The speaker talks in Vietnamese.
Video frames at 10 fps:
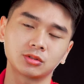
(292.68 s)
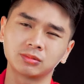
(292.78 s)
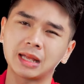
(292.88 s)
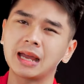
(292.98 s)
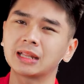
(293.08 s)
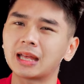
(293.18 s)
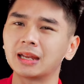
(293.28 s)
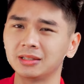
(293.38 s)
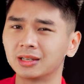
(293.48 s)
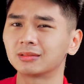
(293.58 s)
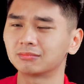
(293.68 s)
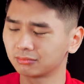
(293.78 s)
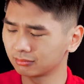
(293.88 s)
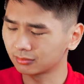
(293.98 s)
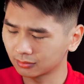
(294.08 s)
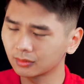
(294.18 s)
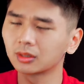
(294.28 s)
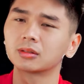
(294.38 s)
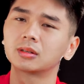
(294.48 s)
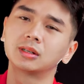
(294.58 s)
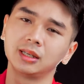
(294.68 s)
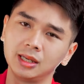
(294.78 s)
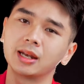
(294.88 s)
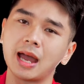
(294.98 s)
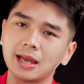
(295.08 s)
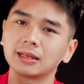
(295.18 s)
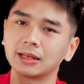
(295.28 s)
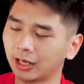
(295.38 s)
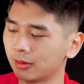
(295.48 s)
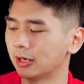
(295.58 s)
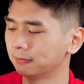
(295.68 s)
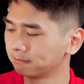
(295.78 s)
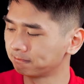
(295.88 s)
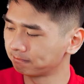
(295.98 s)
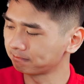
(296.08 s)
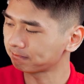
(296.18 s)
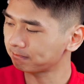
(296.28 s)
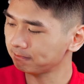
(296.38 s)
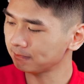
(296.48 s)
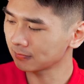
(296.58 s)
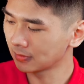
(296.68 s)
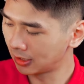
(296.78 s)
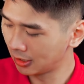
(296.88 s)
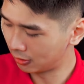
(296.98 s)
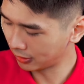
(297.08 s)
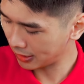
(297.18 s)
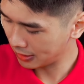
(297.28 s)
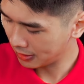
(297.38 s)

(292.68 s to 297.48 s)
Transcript: cho chúng ta tản nhiệt cực kỳ hiện đại anh em ạ. Ok,